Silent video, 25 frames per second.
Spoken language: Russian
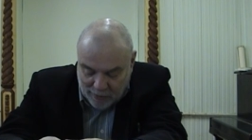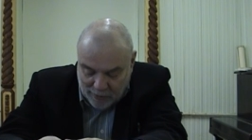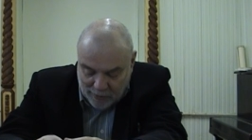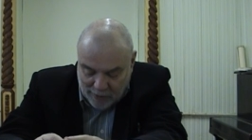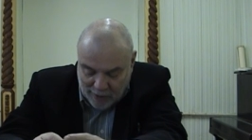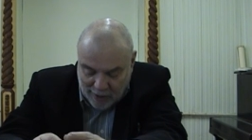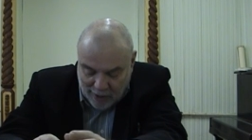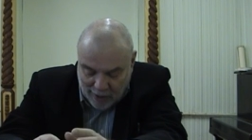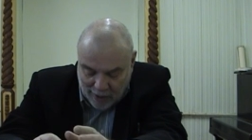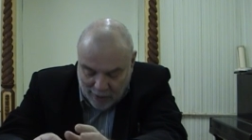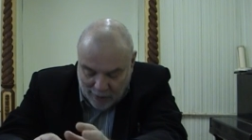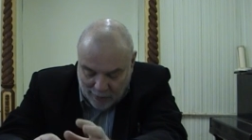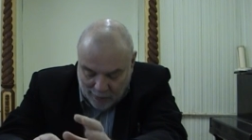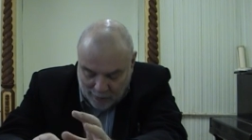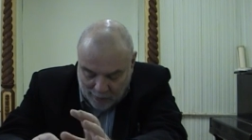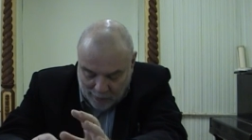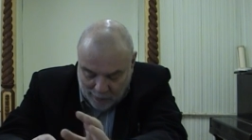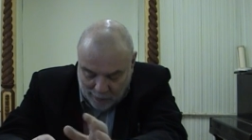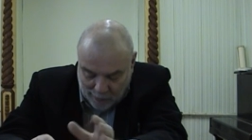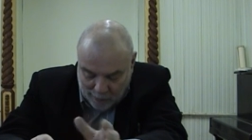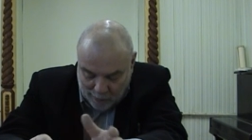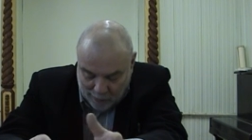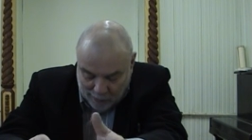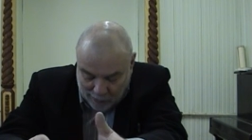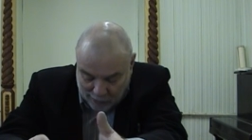Я,
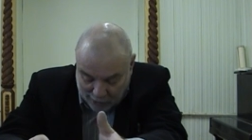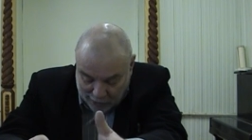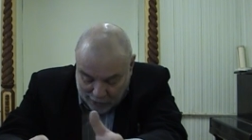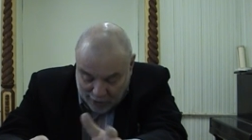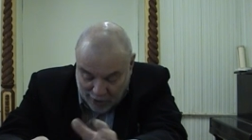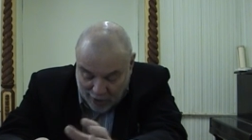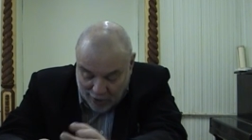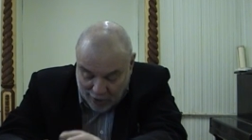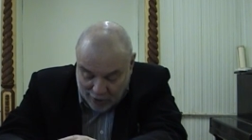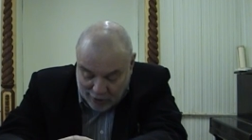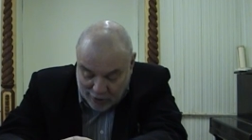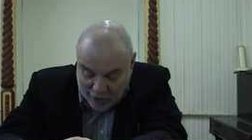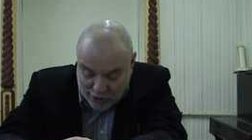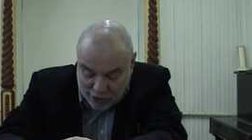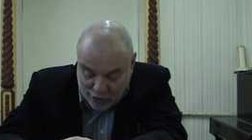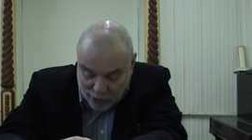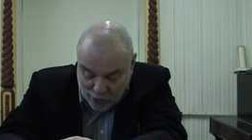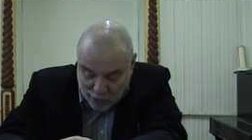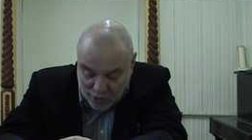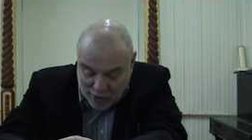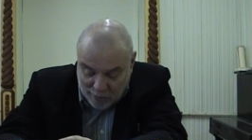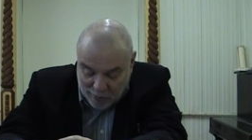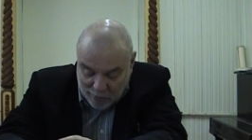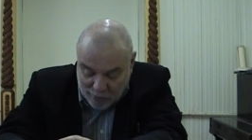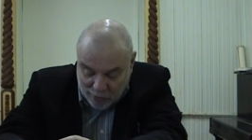хотя это
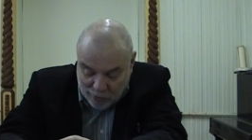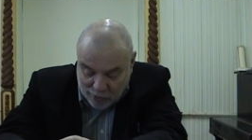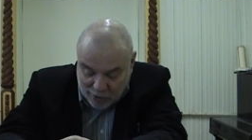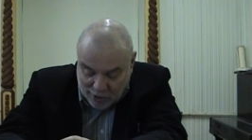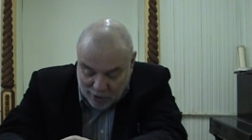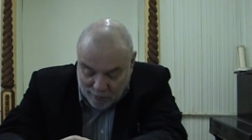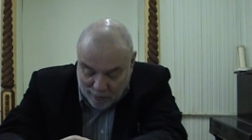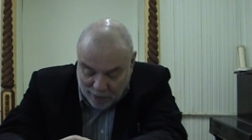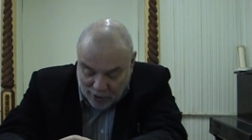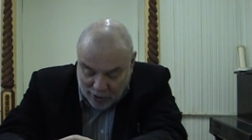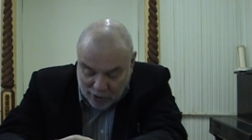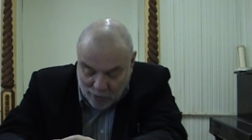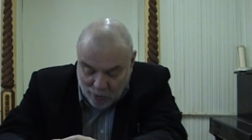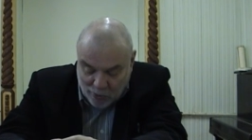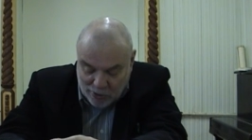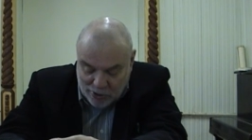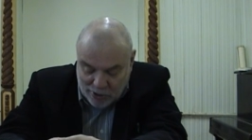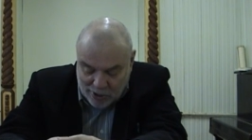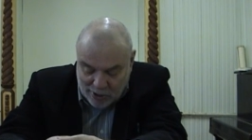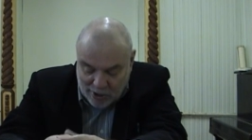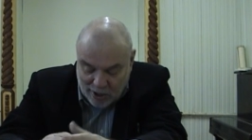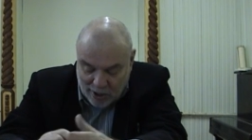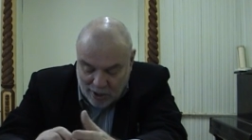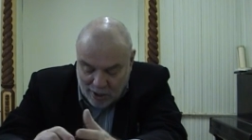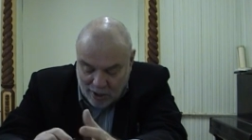синоним, но все-таки парадокс
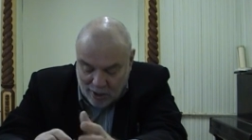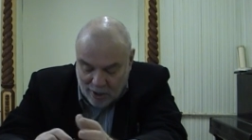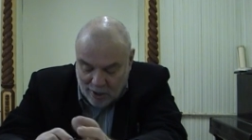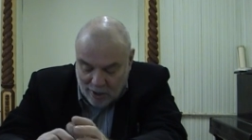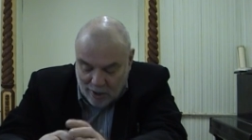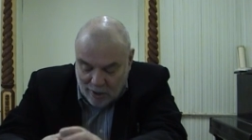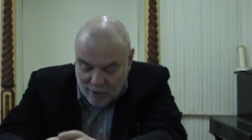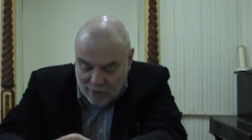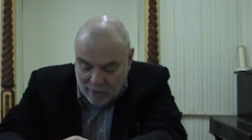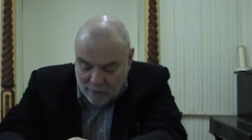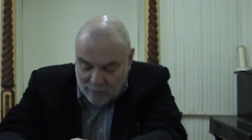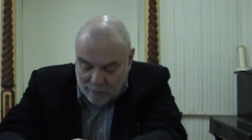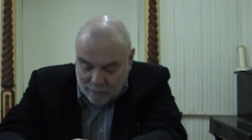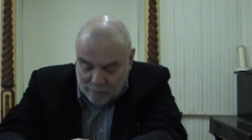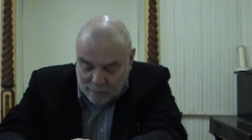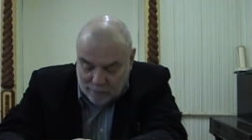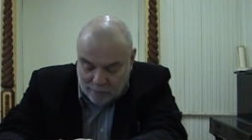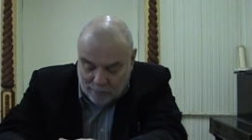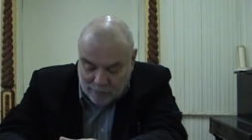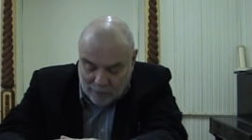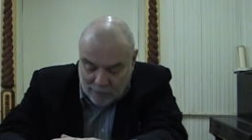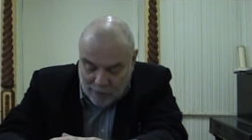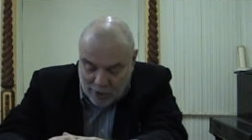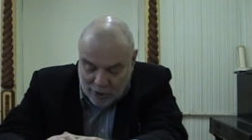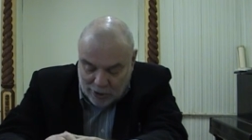это
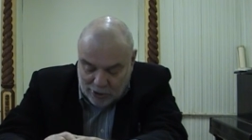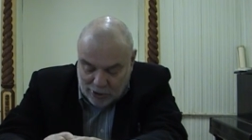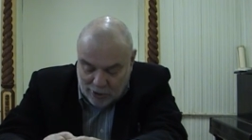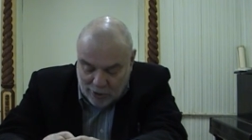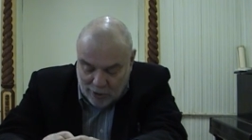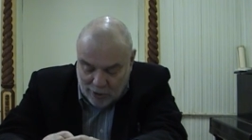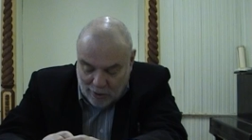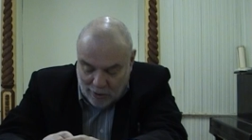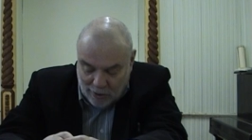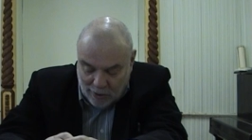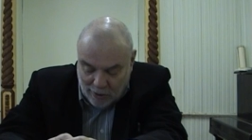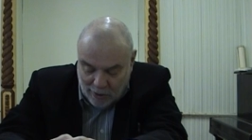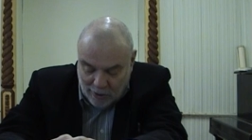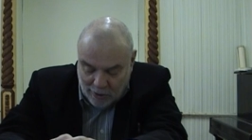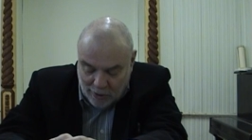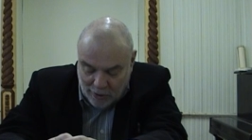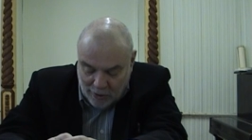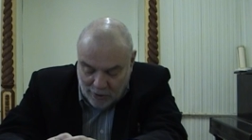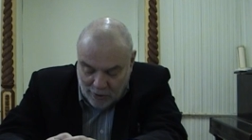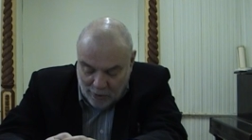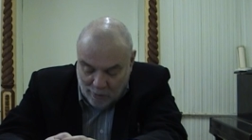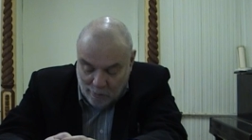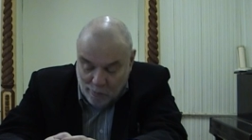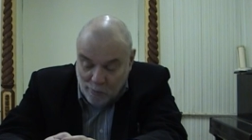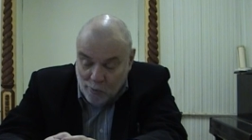нечто
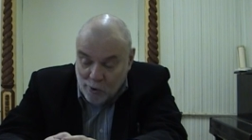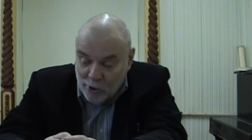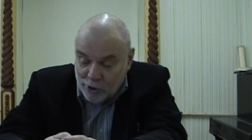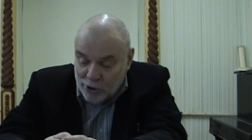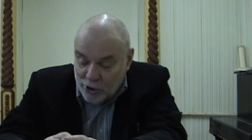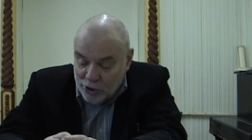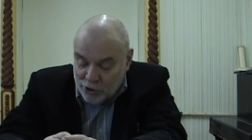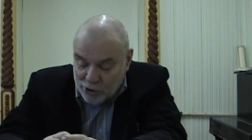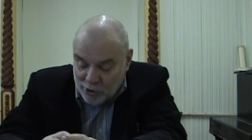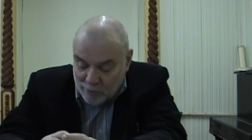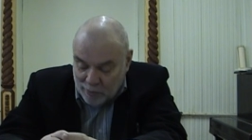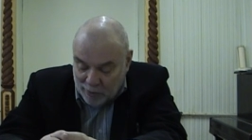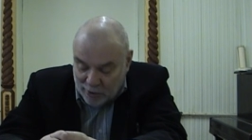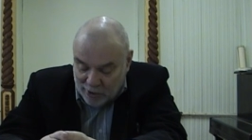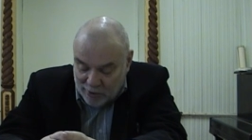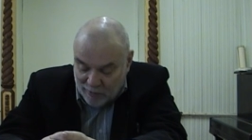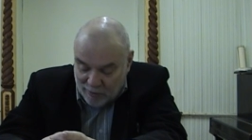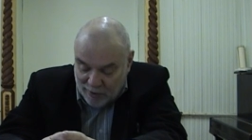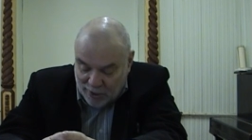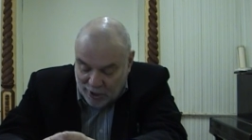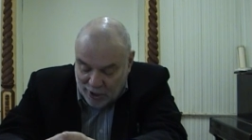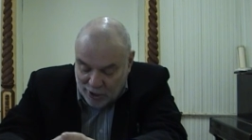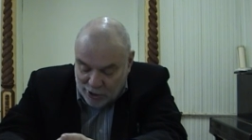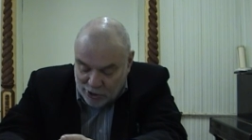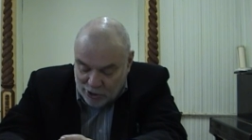больше, чем
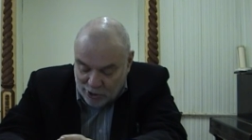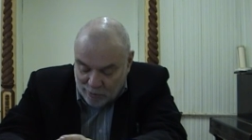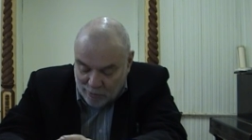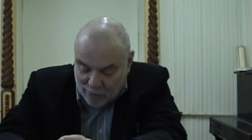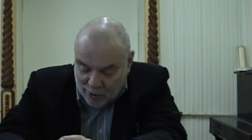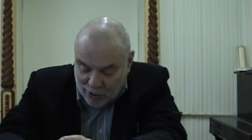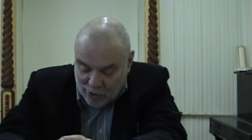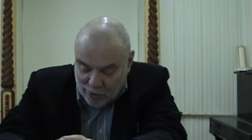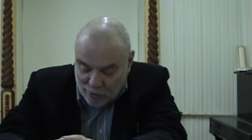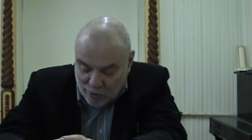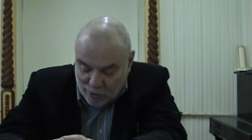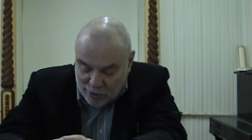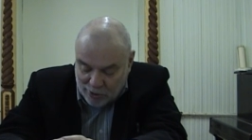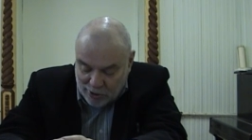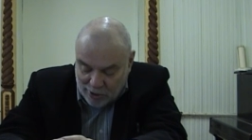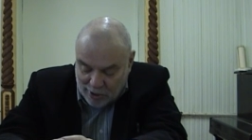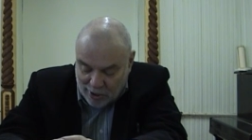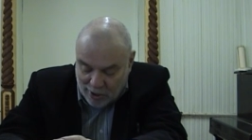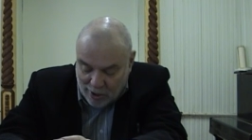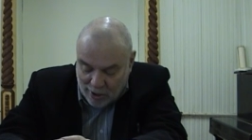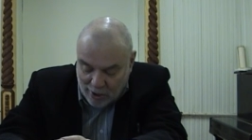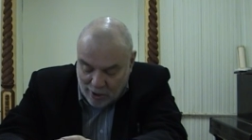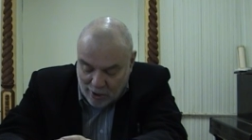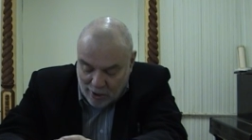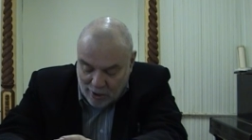противоречие. Парадокс
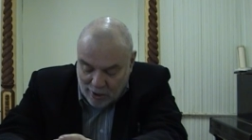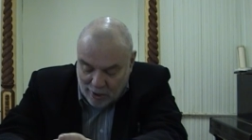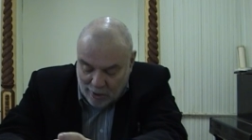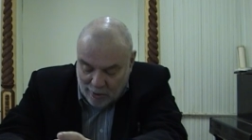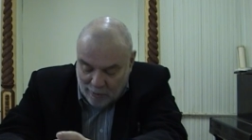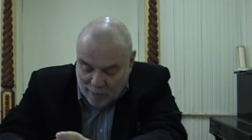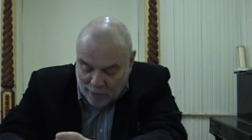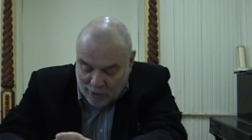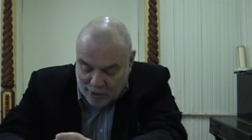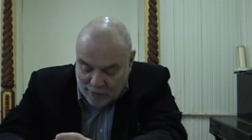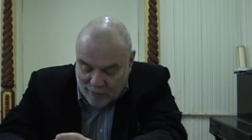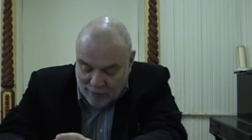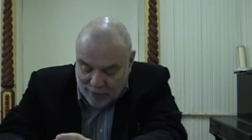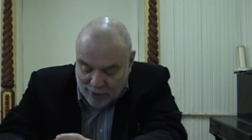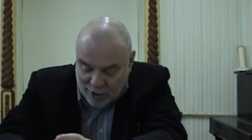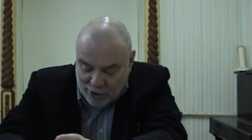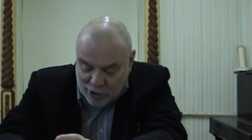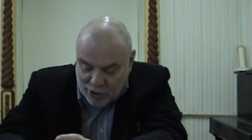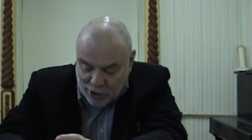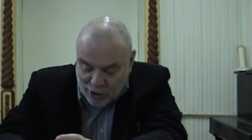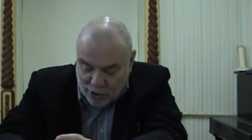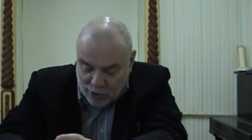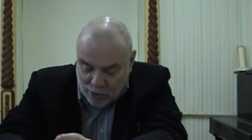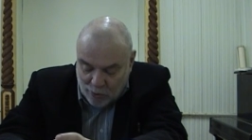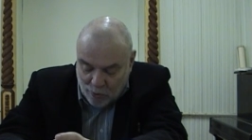это
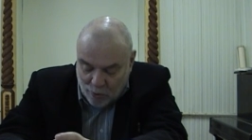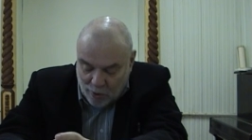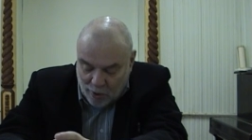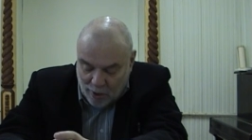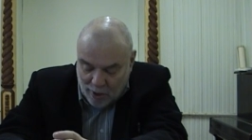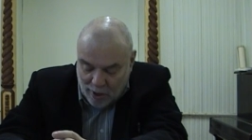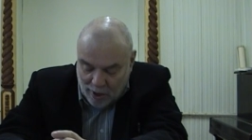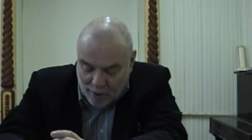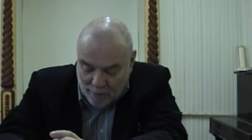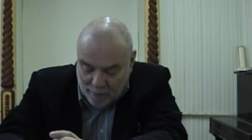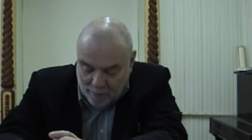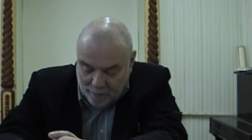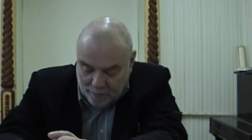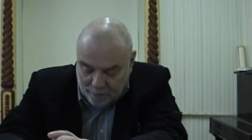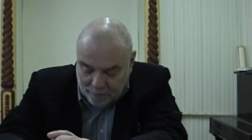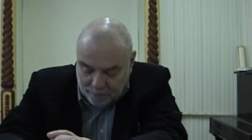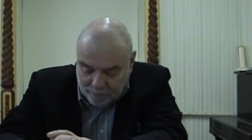противоречие, которое